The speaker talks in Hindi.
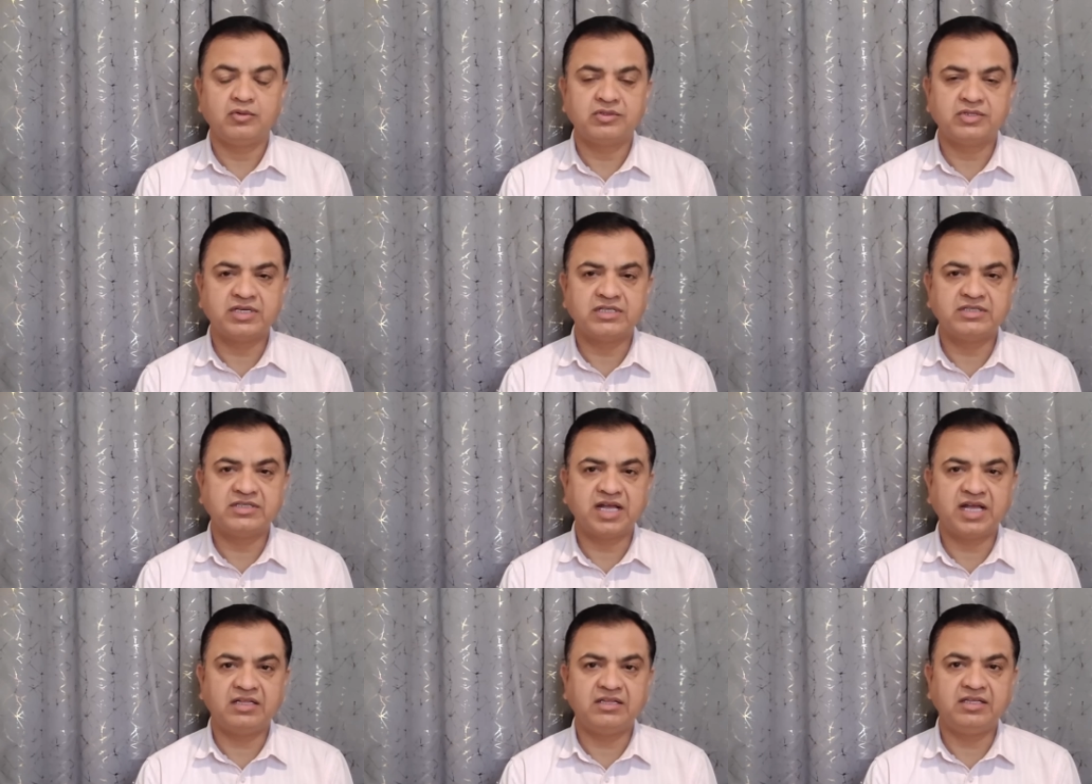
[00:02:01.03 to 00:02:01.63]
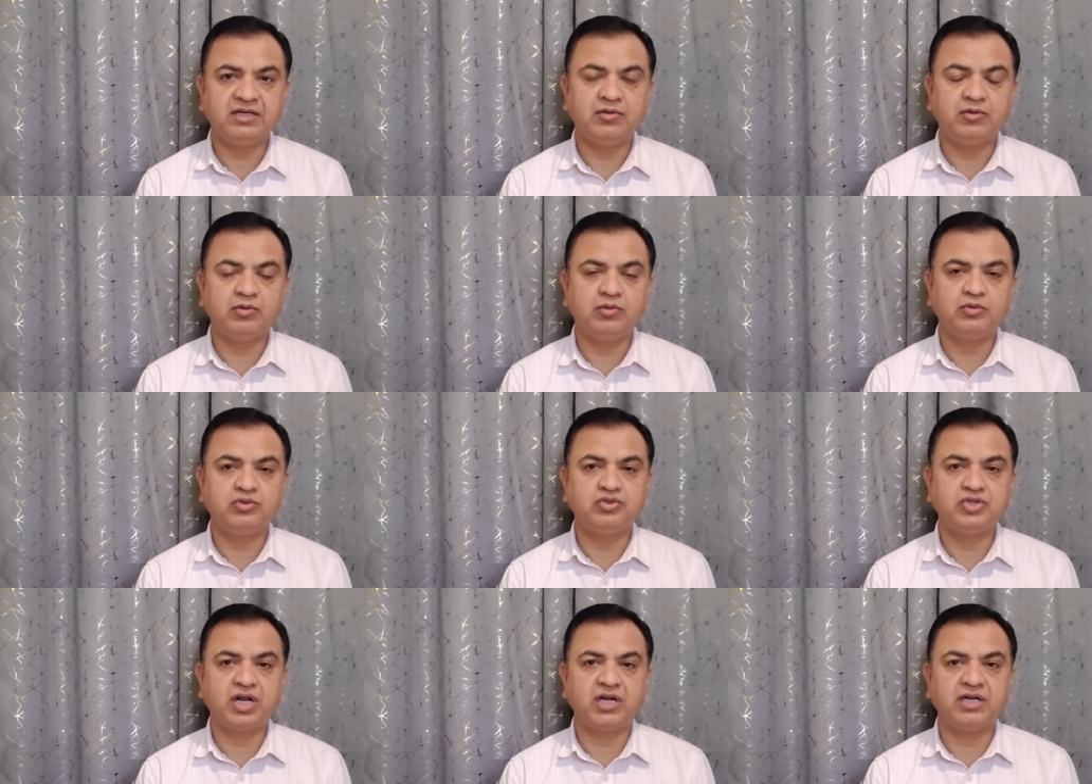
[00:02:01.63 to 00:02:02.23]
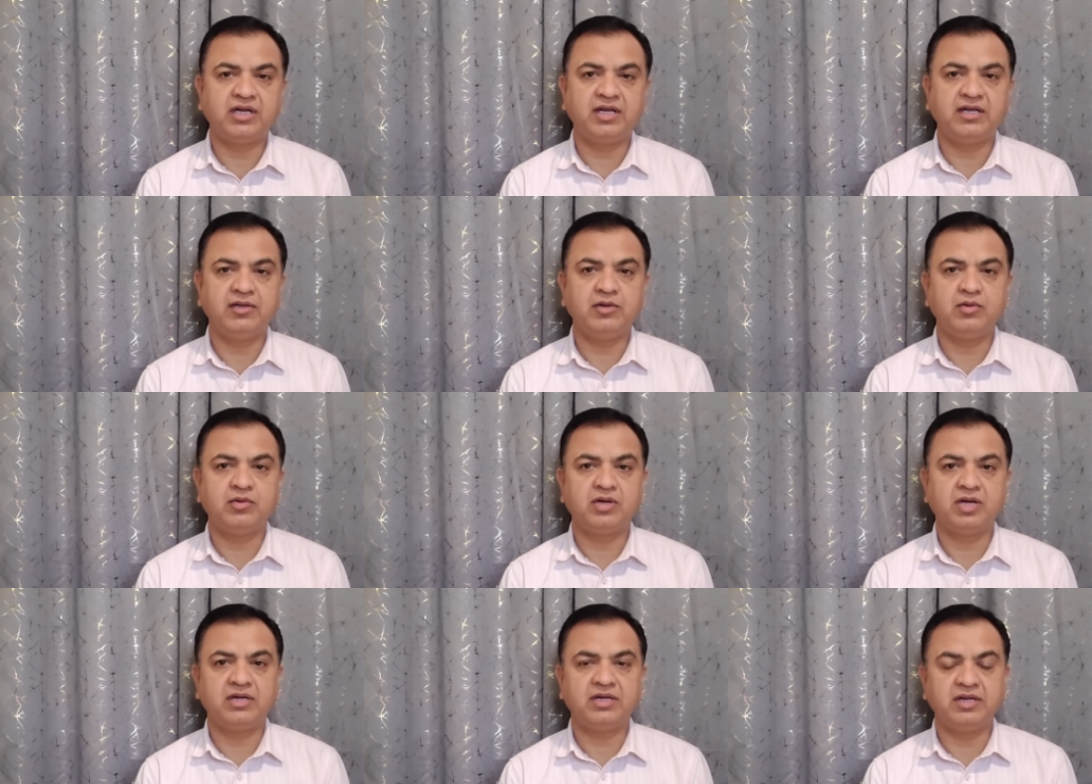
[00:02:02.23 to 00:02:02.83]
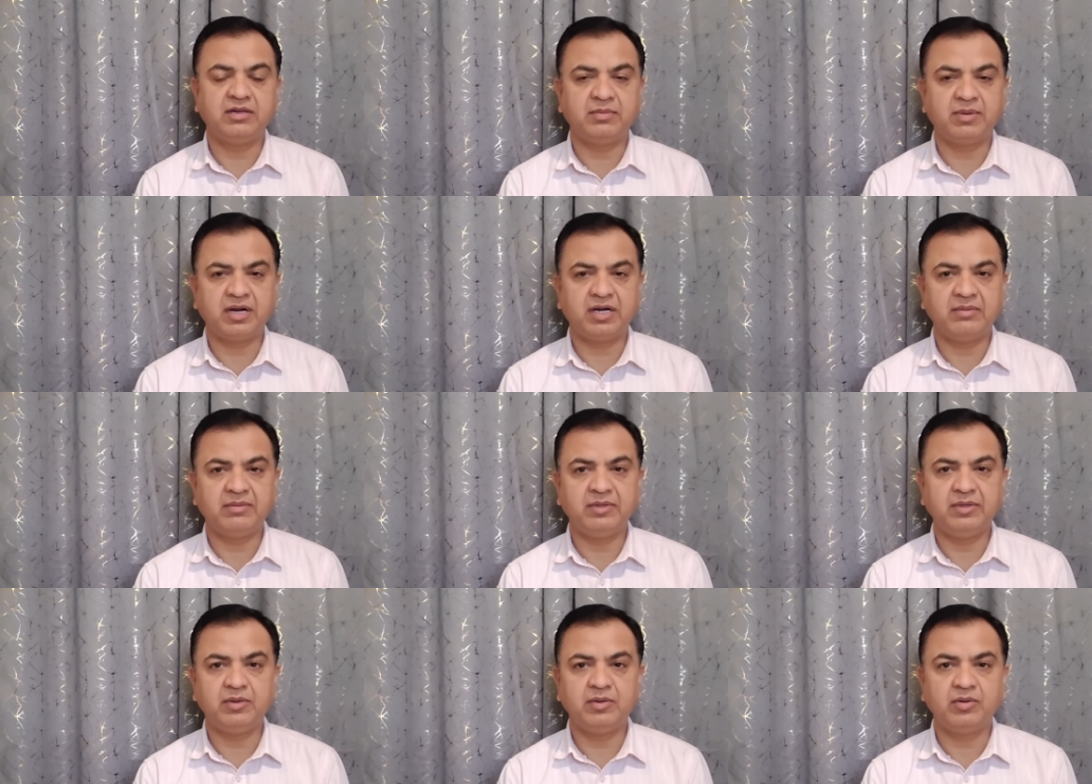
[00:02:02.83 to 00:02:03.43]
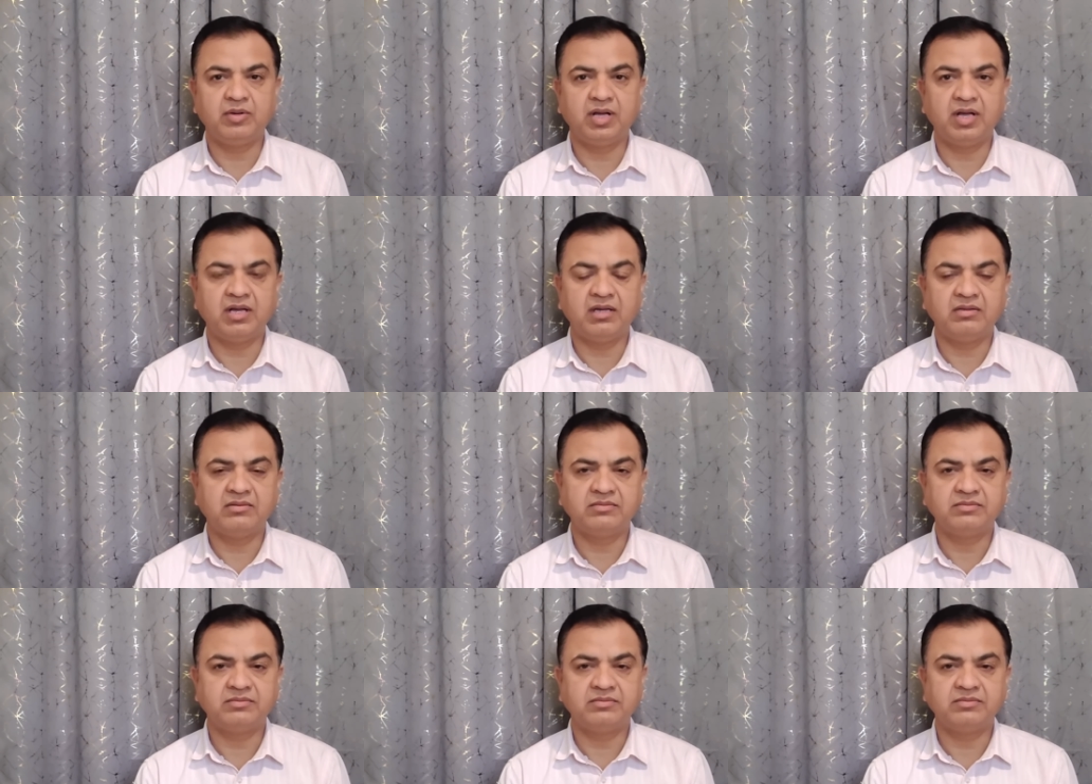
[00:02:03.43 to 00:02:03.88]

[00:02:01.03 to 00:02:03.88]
उसके साथ ही गुरु चांडाल योग का निर्माण भी होगा